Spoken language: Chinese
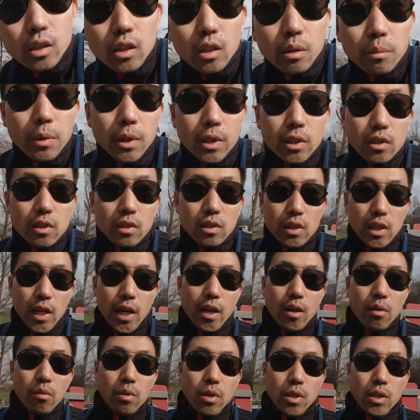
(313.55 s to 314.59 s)
那么之
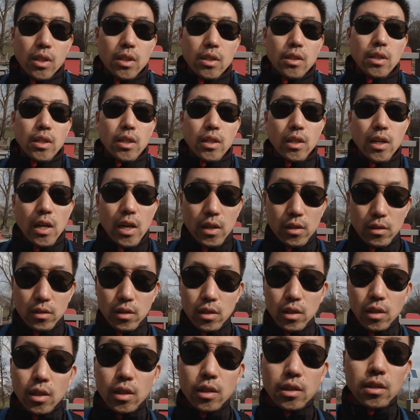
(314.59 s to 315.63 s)
前我的那辆
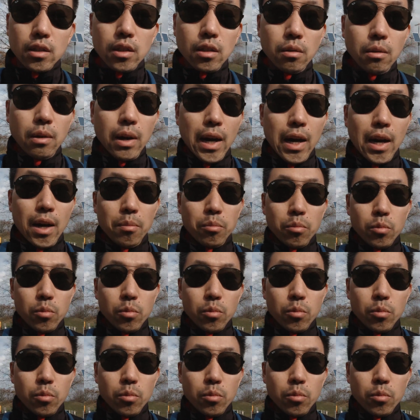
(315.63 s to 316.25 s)
车子的话，